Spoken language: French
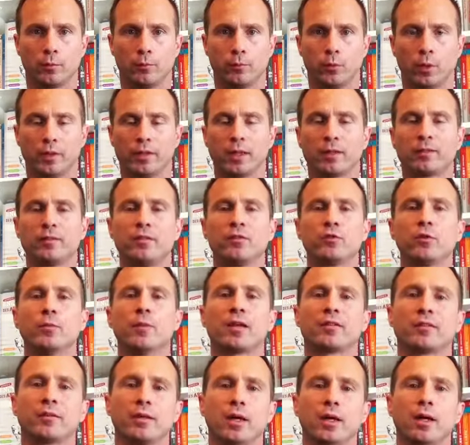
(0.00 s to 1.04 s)
Pour un artiste
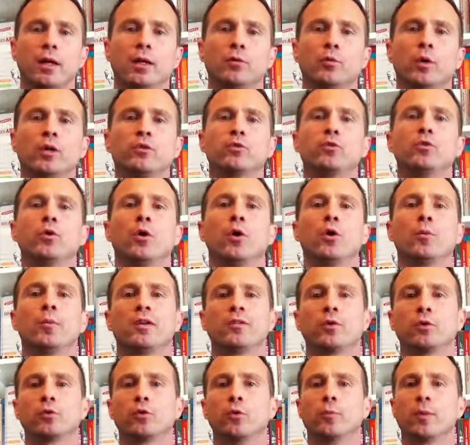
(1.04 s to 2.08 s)
martial, la droiture
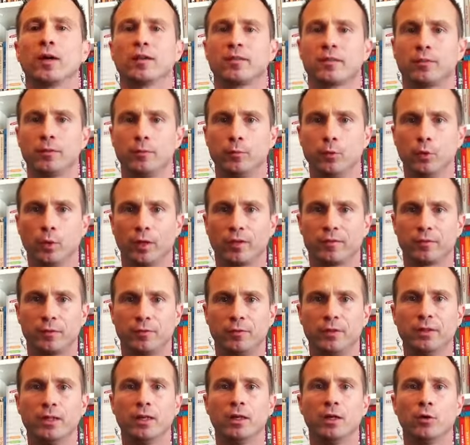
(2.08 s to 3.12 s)
représente le principe de rester
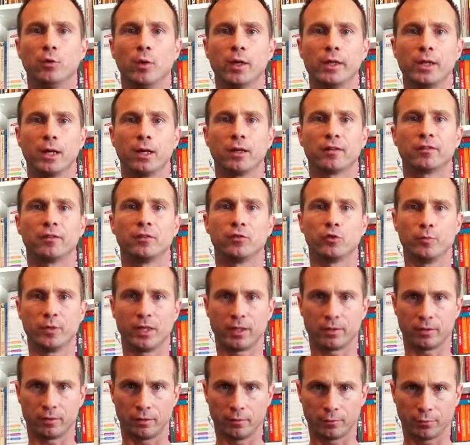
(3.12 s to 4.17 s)
fidèle et loyal à ses
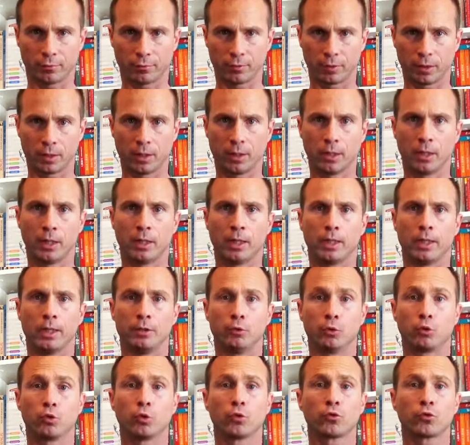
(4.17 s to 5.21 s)
objectifs et
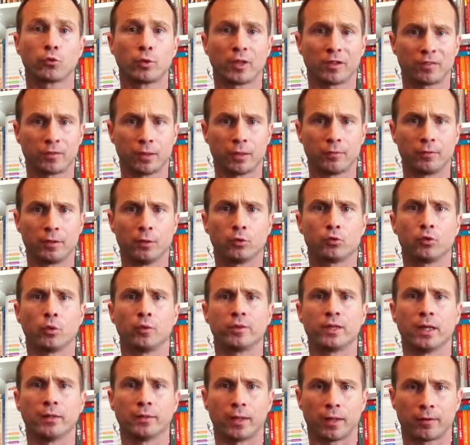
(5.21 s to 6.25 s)
de construire sa vie autour
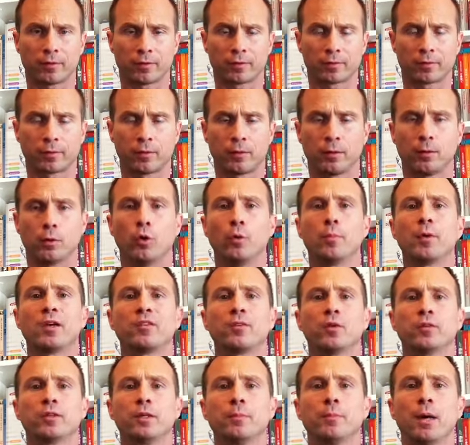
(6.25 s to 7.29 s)
d'un axe,
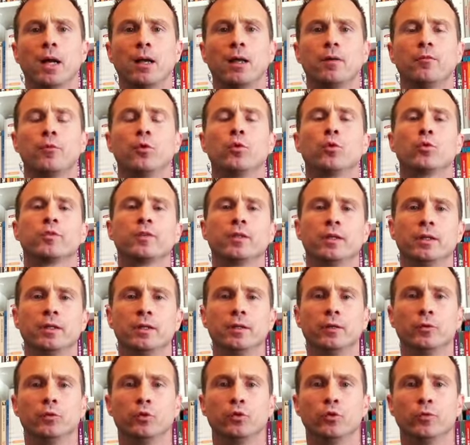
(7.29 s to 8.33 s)
représenté par la
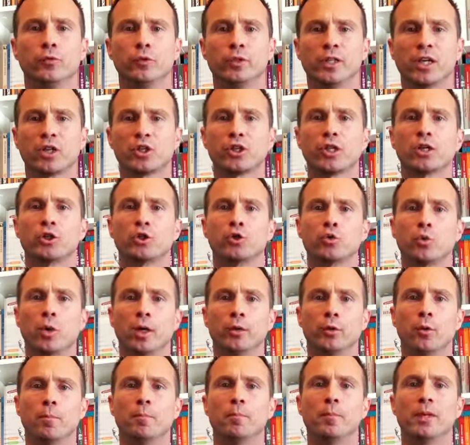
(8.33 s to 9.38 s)
volonté de devenir chaque jour
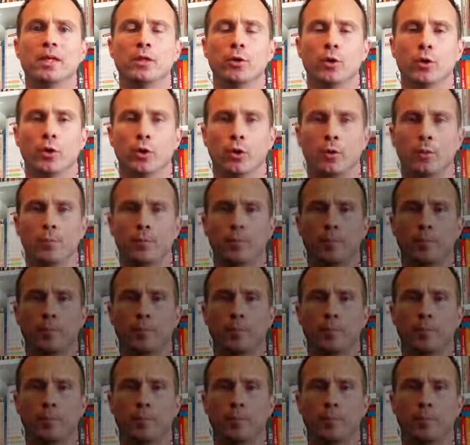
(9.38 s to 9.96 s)
un homme meilleur.